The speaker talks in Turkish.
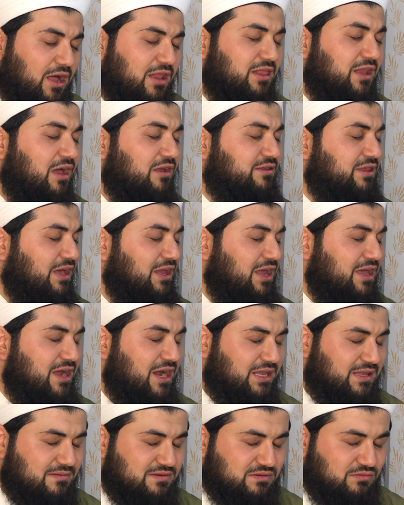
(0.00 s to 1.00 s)
allah Teala
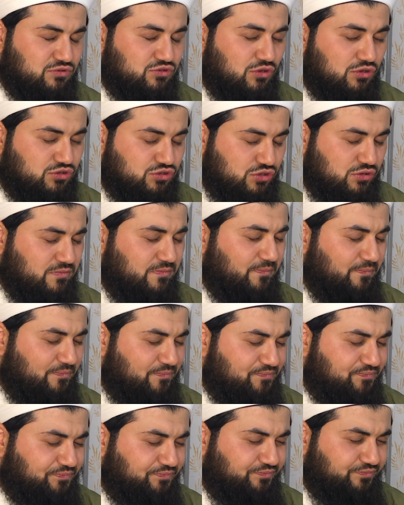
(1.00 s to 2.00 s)
yardımcımız olsun.
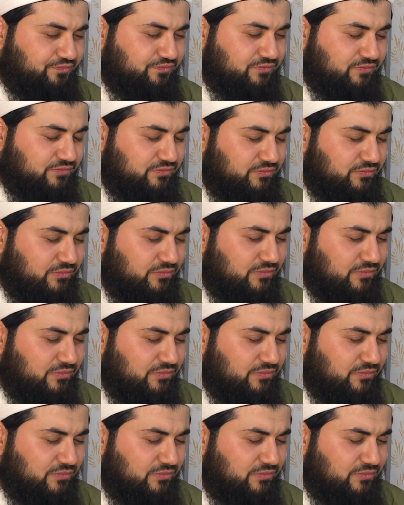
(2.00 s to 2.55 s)
Amin.